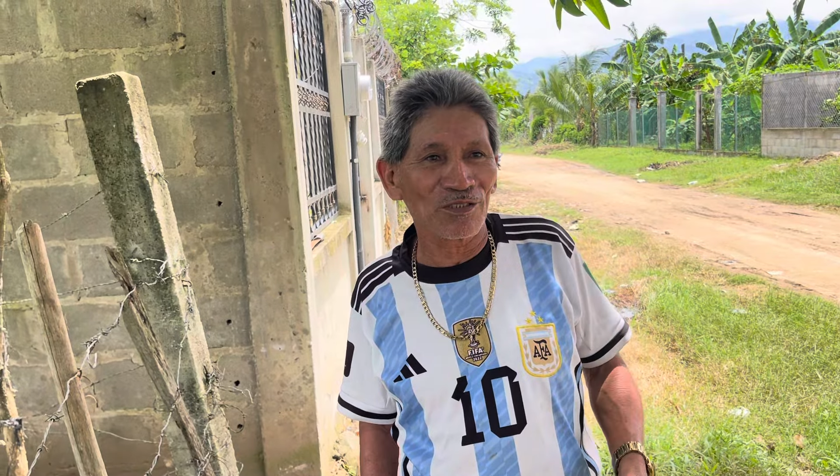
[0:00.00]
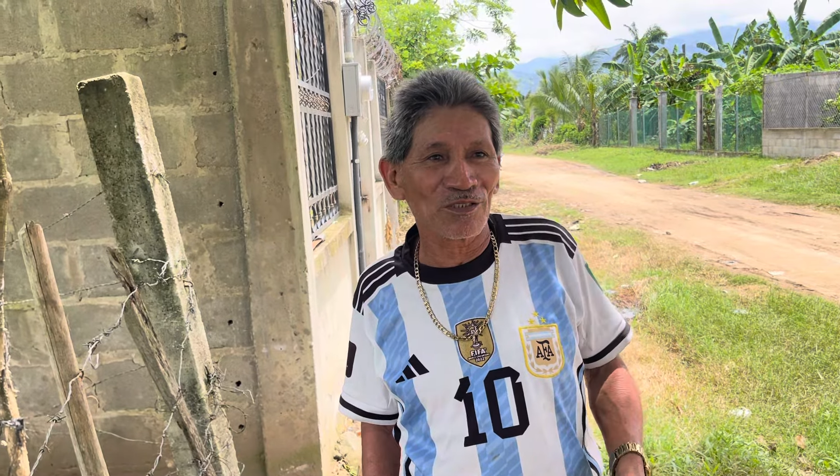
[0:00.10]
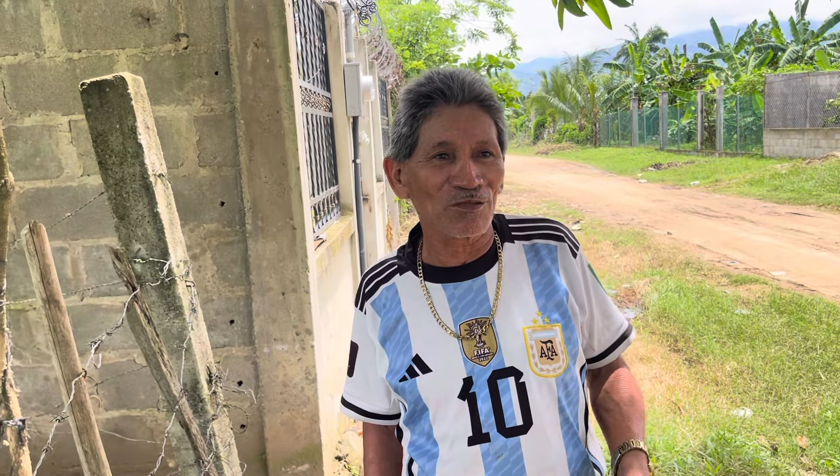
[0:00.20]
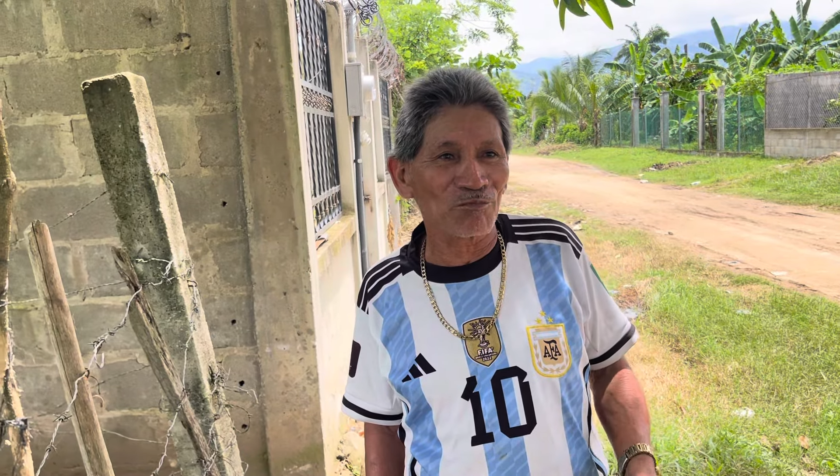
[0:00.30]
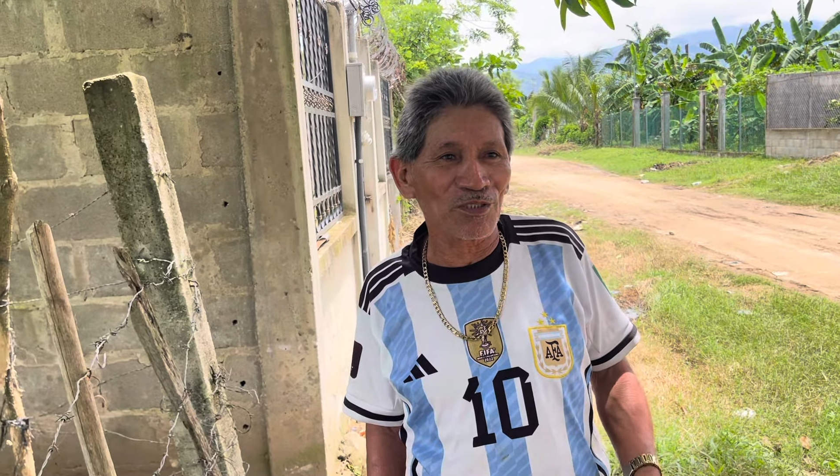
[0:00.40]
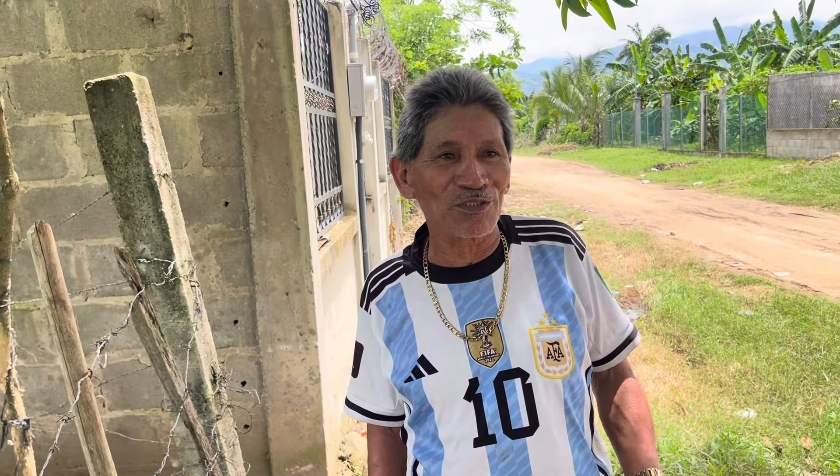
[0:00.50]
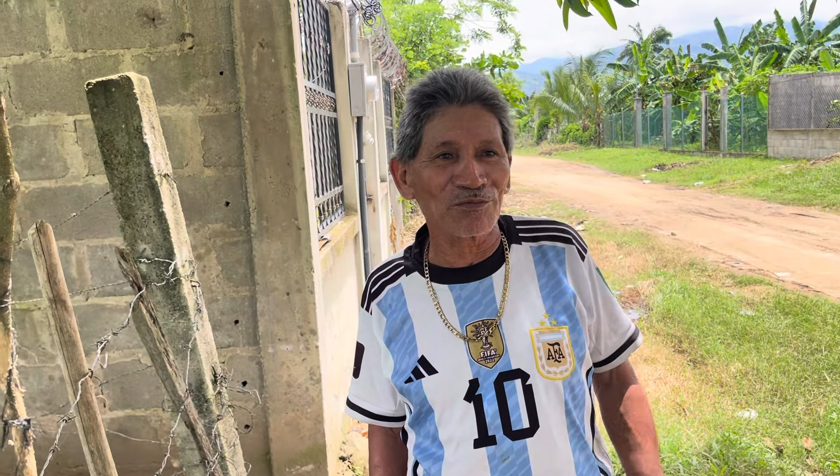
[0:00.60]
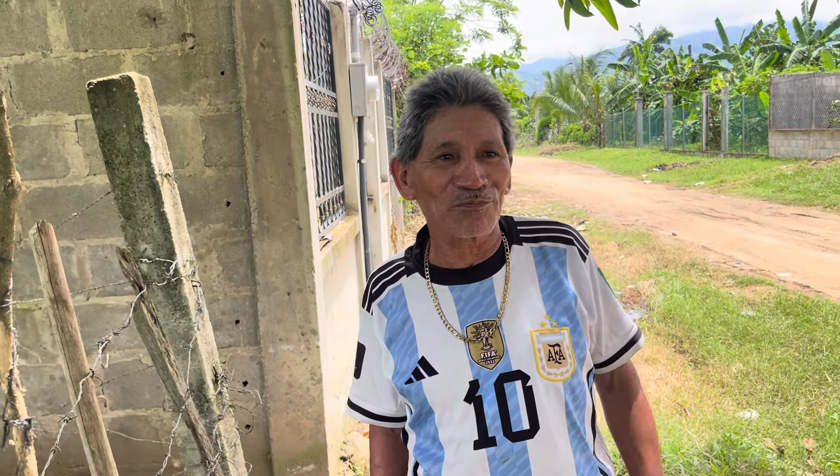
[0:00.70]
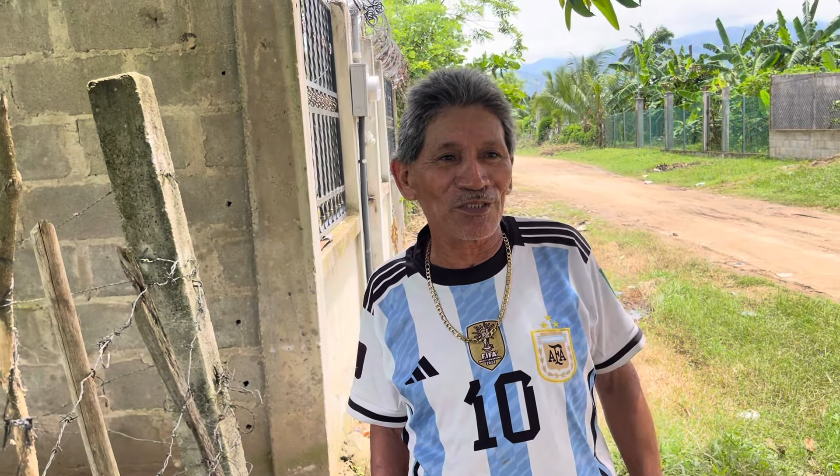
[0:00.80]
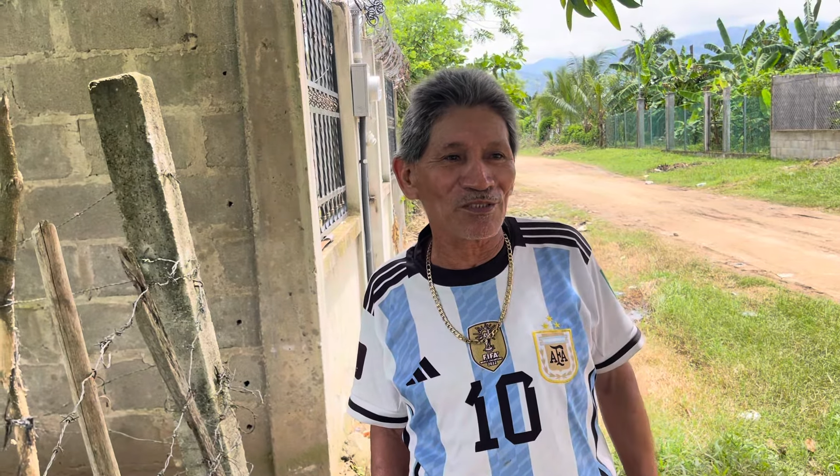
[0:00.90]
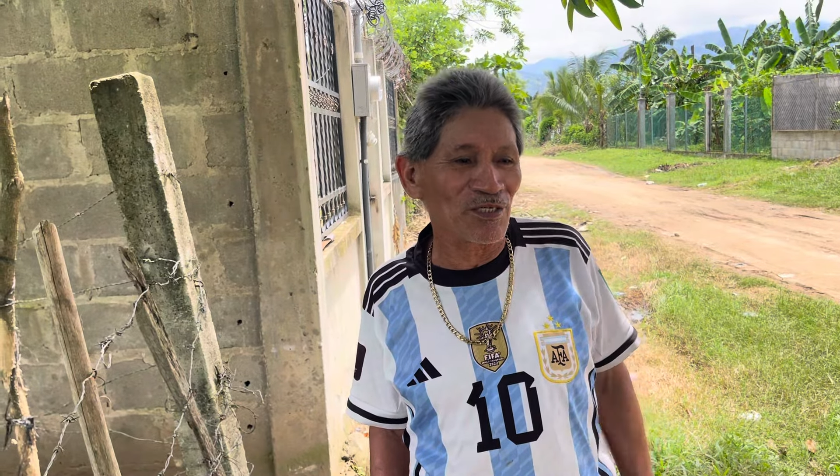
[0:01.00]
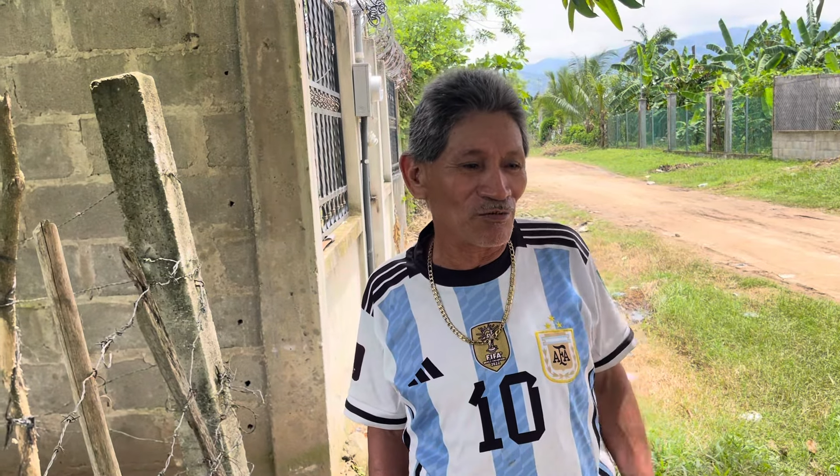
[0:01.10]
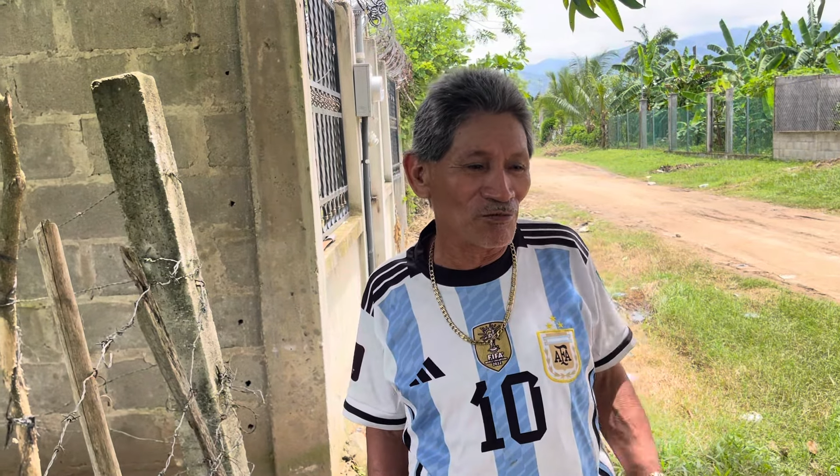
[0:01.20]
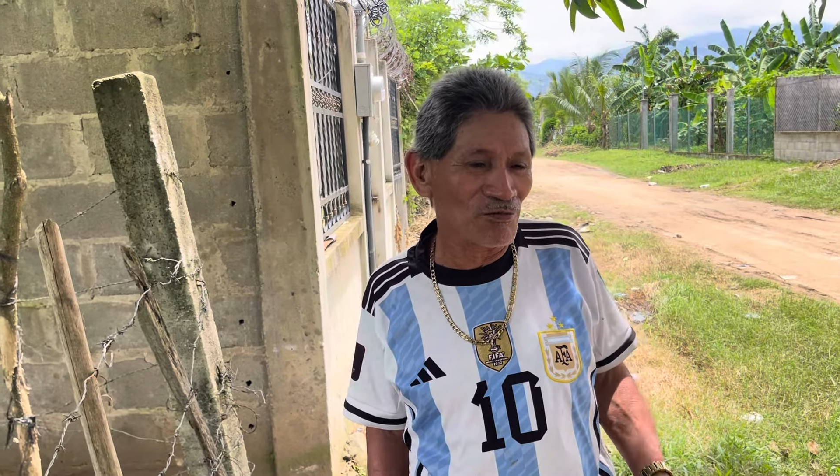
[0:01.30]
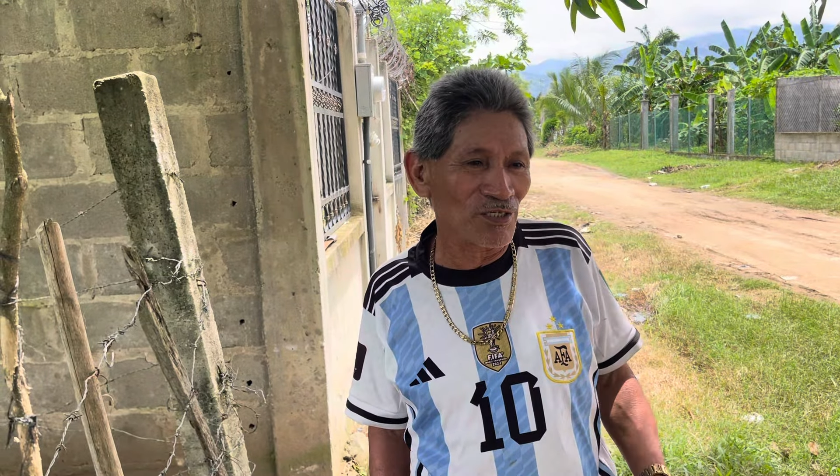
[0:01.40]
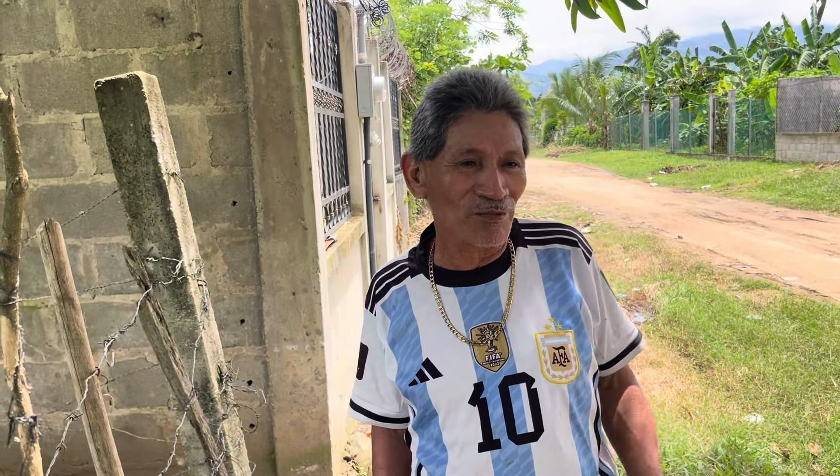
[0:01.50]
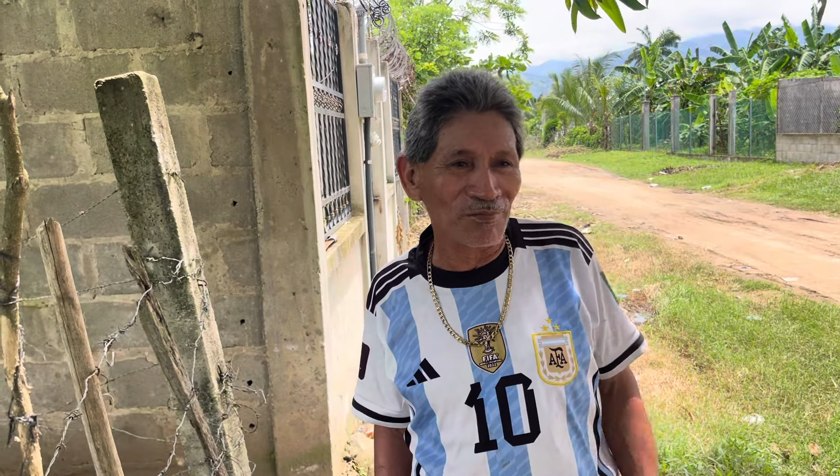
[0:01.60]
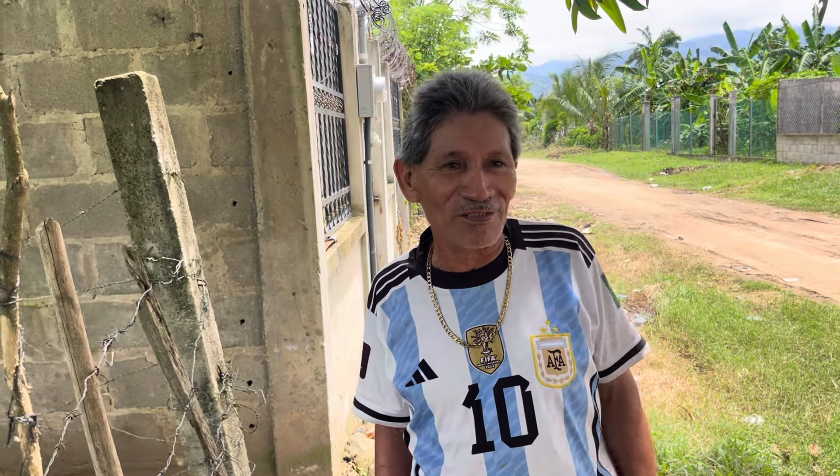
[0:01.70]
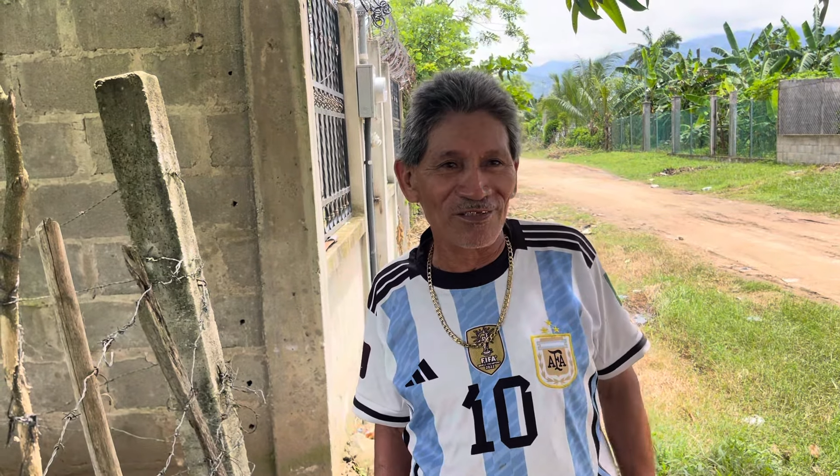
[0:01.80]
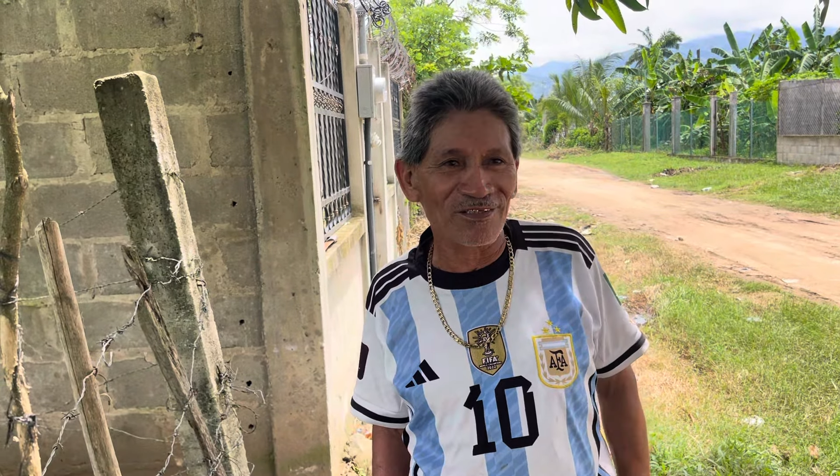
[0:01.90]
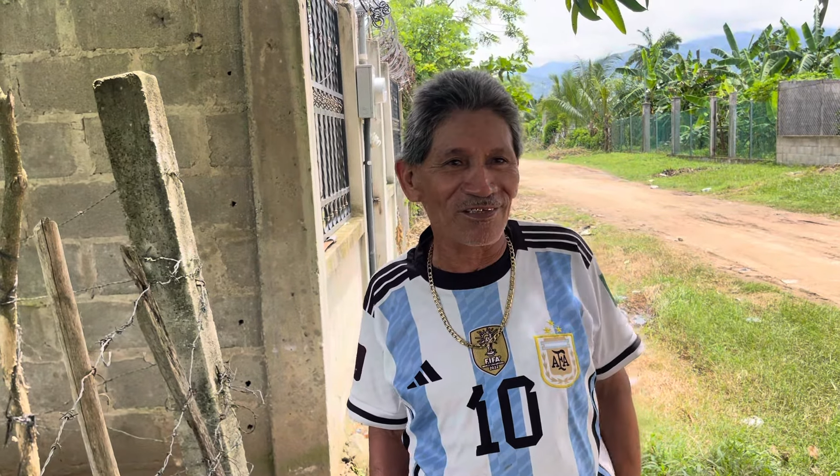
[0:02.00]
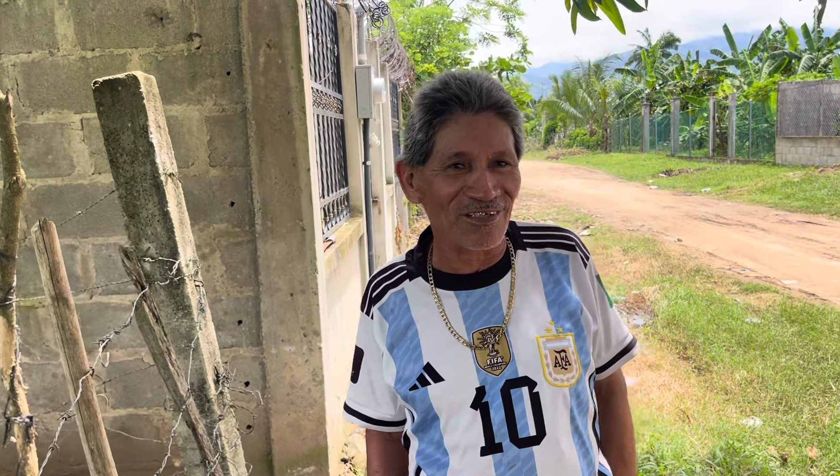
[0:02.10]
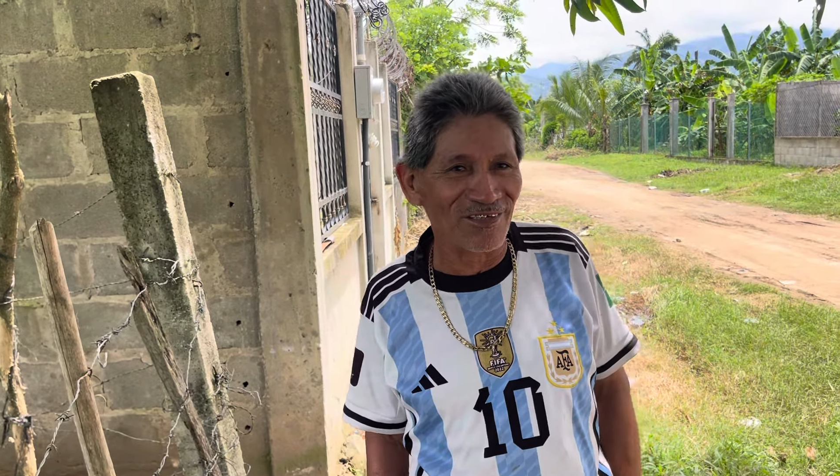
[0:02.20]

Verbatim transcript: y después pues ya uno ya se presenta.